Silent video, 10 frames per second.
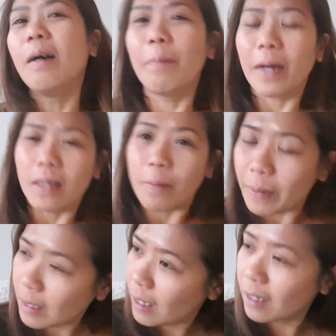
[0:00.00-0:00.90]
Maganda
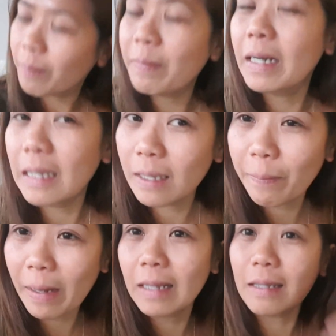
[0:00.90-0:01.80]
pa talaga, maganda
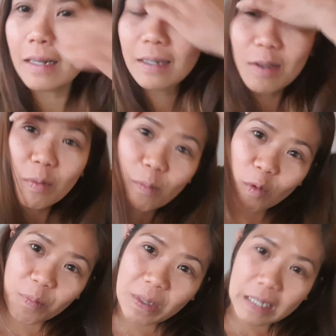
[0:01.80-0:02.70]
pala talaga yung
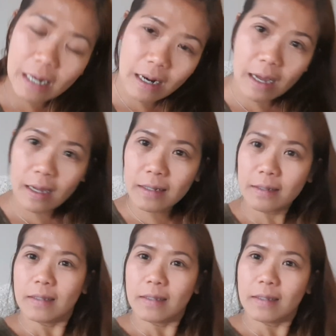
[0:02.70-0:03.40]
movie nila.